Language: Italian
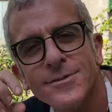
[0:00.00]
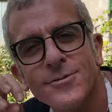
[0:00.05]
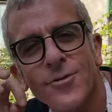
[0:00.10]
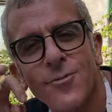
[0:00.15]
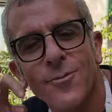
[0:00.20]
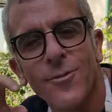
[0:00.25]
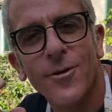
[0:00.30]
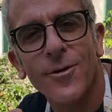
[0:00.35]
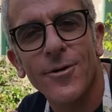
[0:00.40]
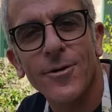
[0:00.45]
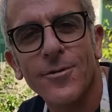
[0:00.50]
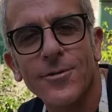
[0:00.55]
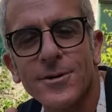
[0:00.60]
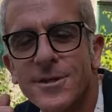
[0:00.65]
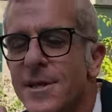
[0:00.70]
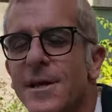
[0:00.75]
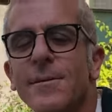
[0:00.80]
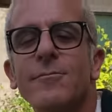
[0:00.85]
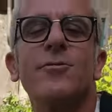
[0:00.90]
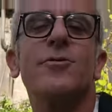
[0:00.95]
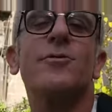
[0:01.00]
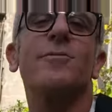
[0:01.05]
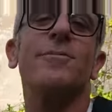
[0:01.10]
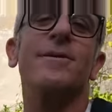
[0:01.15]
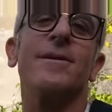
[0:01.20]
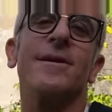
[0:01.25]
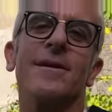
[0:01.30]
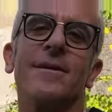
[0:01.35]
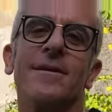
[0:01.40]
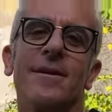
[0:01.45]
sto porro se
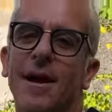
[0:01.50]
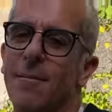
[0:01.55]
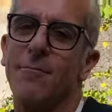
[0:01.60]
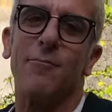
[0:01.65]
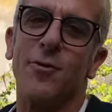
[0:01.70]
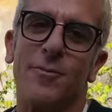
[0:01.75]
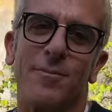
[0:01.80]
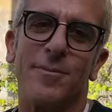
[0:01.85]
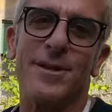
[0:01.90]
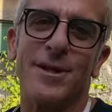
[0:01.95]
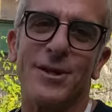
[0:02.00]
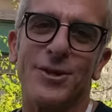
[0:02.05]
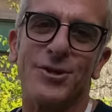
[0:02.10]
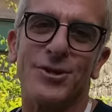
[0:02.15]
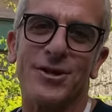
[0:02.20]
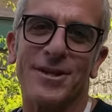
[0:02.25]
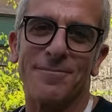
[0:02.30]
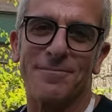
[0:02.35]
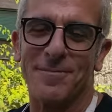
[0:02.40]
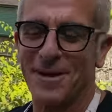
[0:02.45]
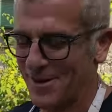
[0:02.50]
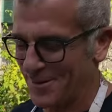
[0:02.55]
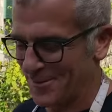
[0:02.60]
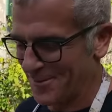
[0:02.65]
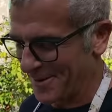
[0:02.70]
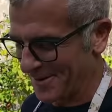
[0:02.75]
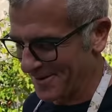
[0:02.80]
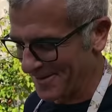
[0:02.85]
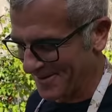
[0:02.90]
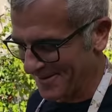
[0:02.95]
ammorbidi ammorbidisci che bello
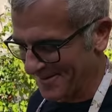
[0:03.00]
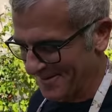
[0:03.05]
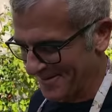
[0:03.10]
mio